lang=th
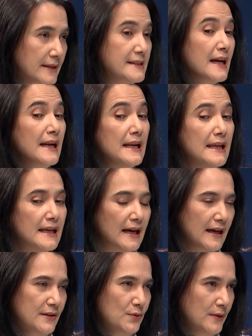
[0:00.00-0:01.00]
เฉลี่ย
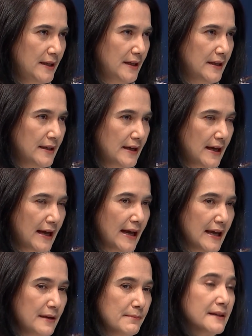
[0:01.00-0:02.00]
อายุหนี้
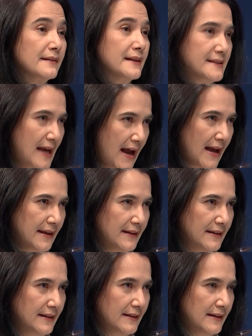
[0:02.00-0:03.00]
ให้มันกระจาย
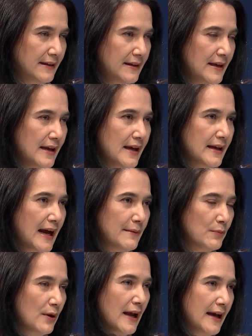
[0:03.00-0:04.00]
การ
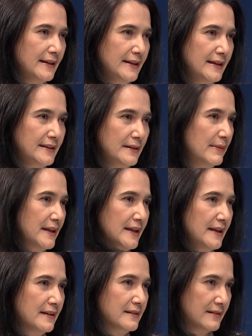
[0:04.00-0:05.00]
บริหารหนี้ที่ไม่
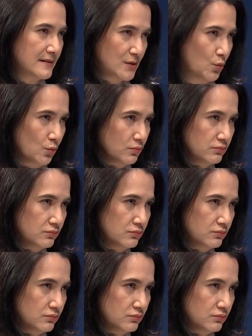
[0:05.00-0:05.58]
ดีคือกระจุก